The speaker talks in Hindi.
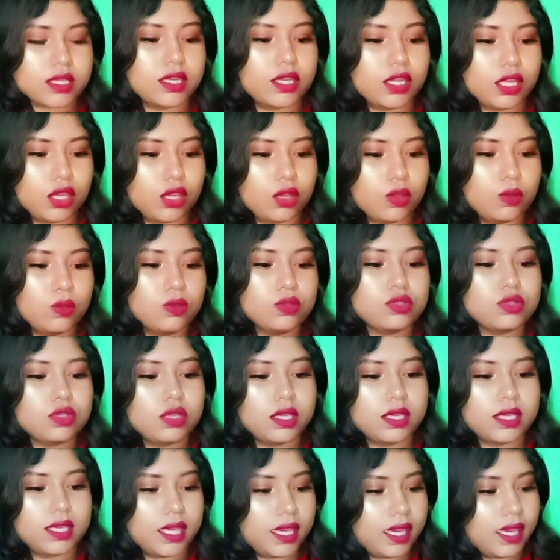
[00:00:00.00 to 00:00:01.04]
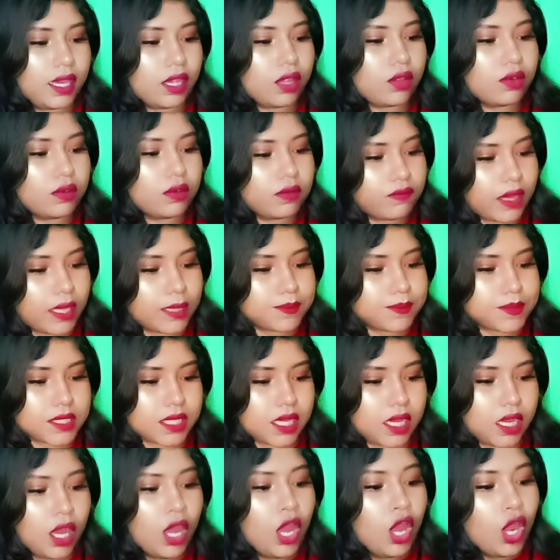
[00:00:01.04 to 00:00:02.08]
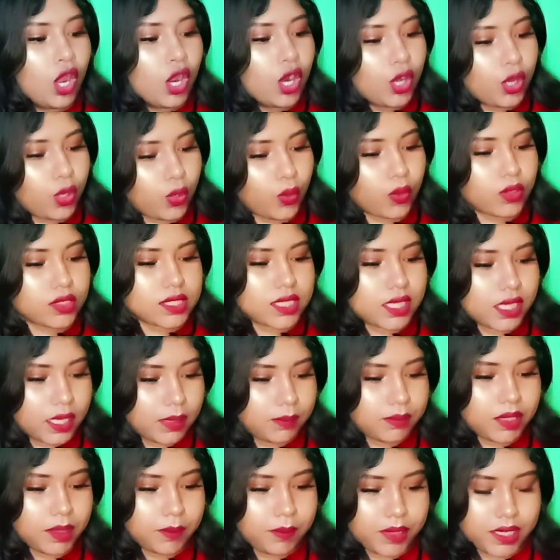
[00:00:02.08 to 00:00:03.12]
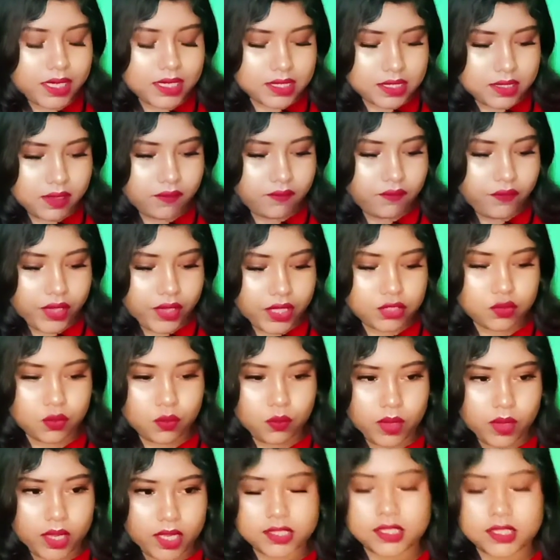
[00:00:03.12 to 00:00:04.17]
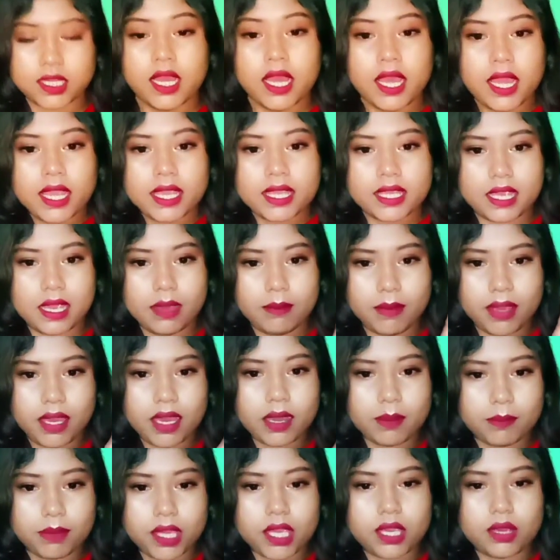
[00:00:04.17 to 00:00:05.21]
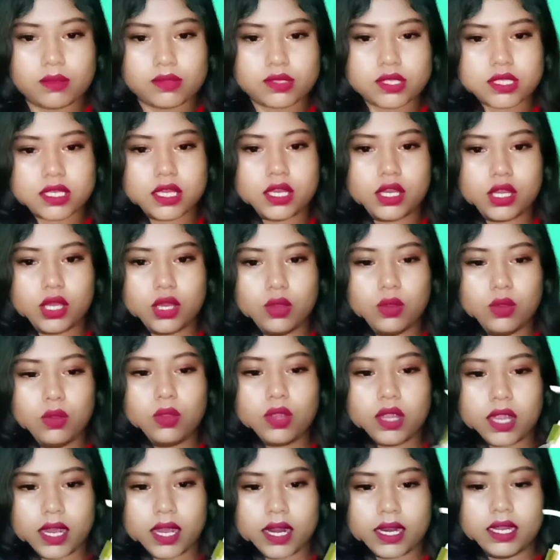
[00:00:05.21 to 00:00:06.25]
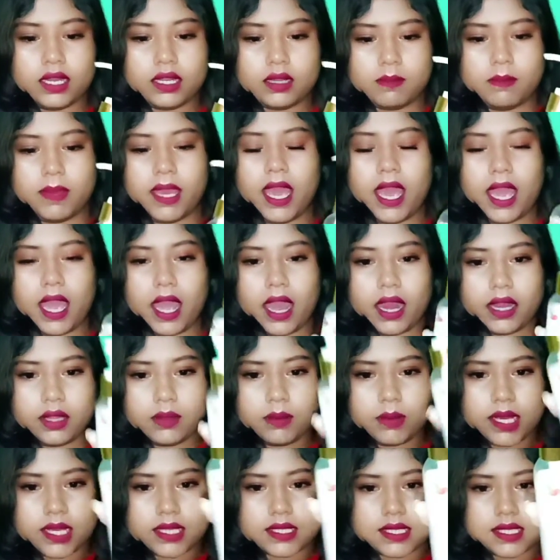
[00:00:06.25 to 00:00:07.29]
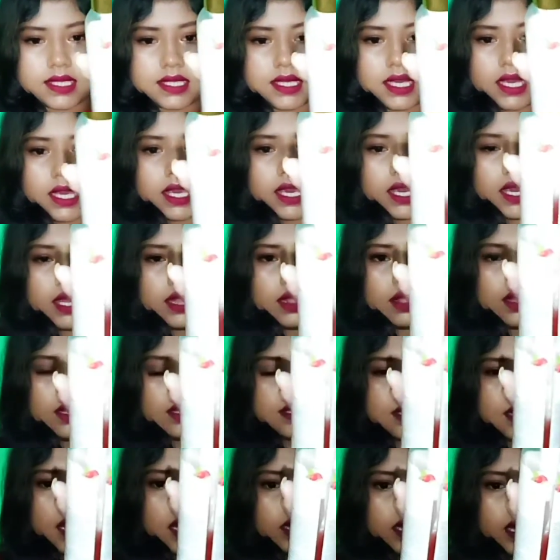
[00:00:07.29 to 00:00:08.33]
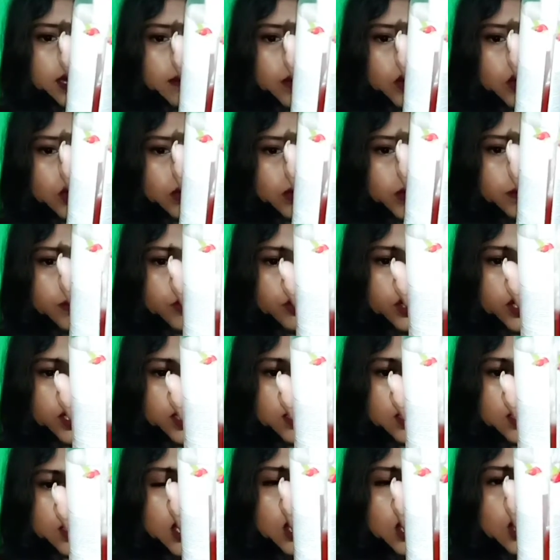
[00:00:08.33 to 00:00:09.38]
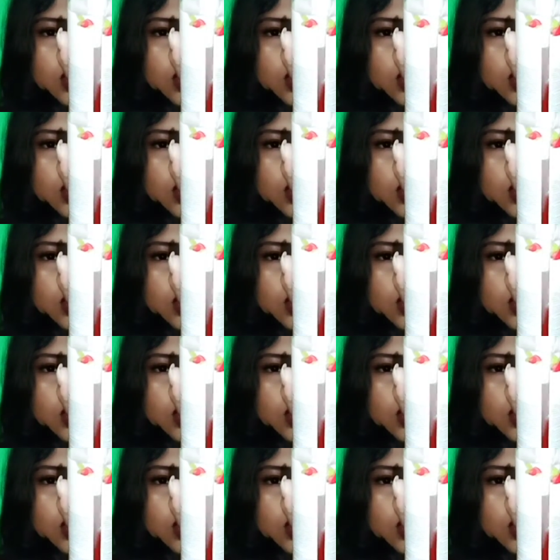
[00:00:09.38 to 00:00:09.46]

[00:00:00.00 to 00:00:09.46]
कर रही हूँ ये है गुड वाइब्स का रोज हिप डिप क्लीनिंग फेस वॉश ये मैं अभी यूज़ कर रही हूँ करेंट में एंड यू कैन सी की कितना ज़्यादा अमाउंट में प्रोडक्ट